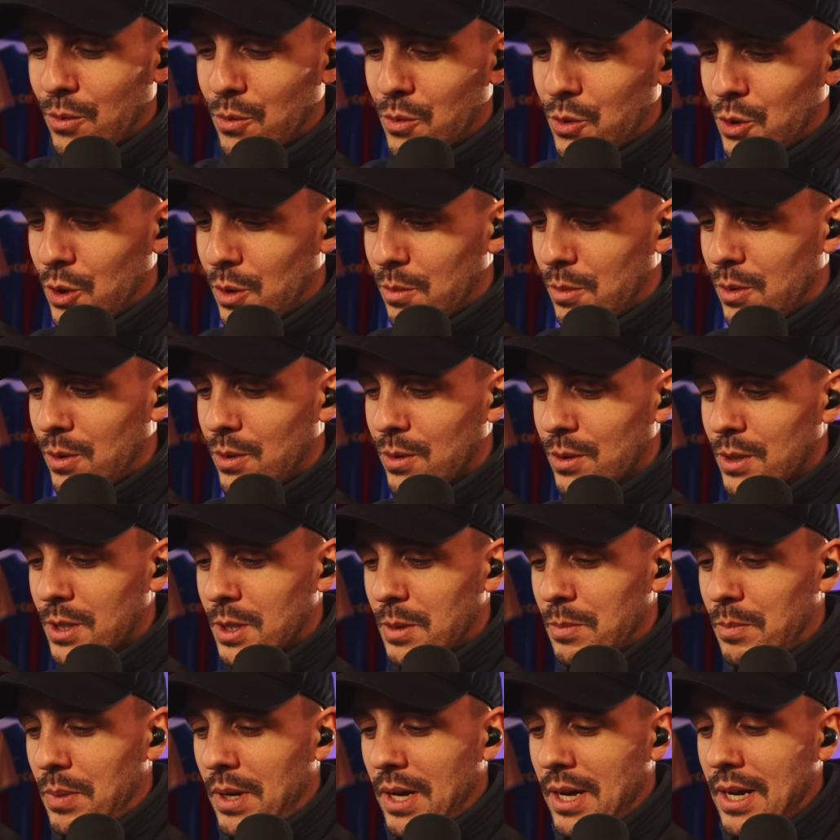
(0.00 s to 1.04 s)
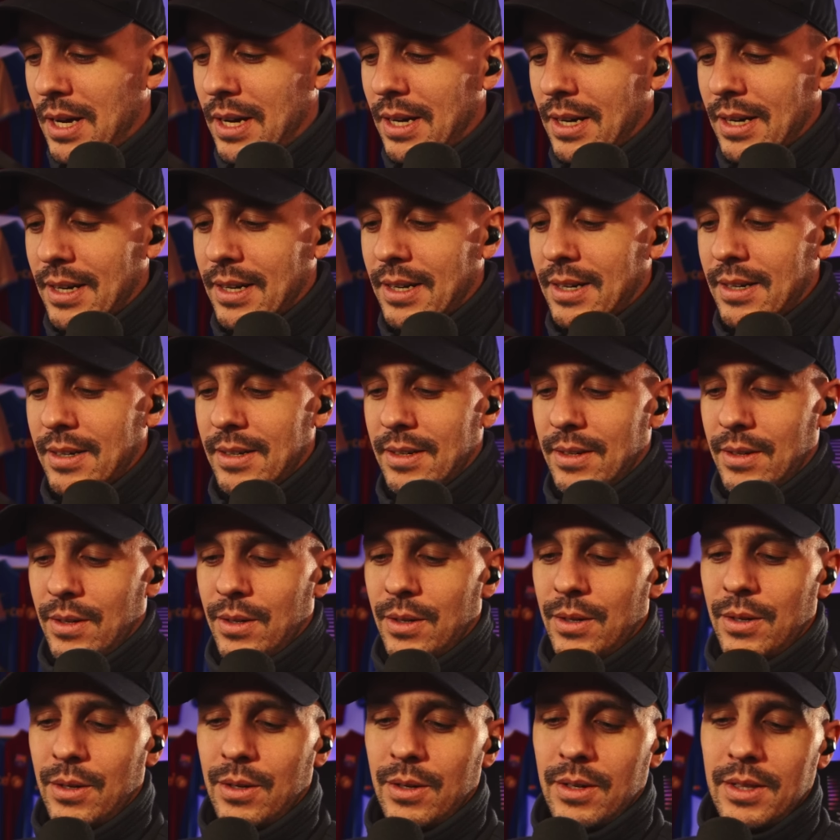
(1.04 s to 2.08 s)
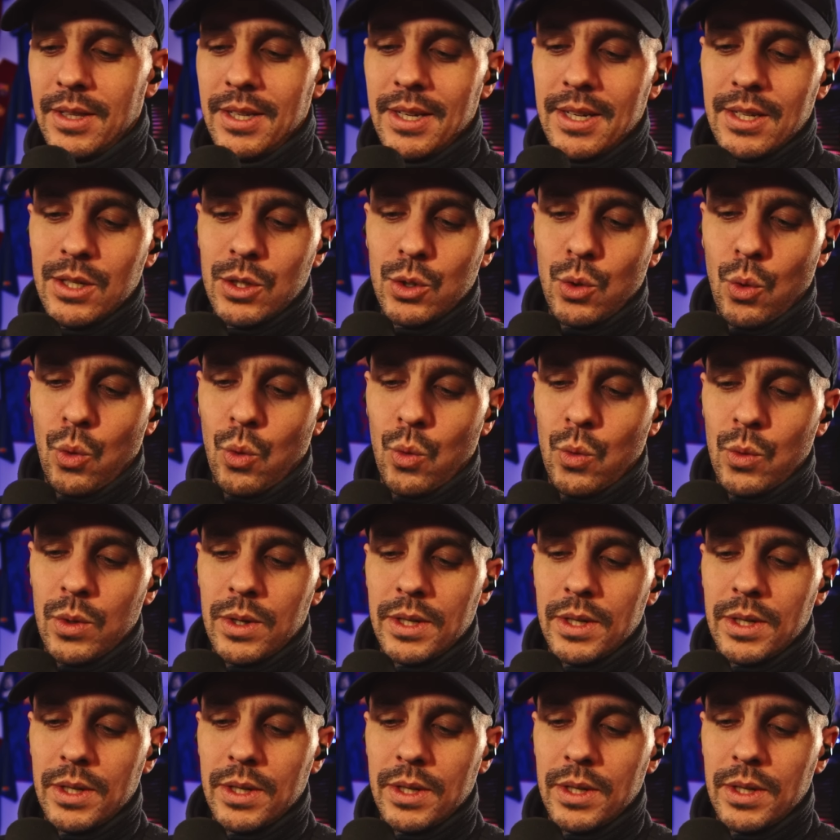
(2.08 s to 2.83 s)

On commence par euh, TSO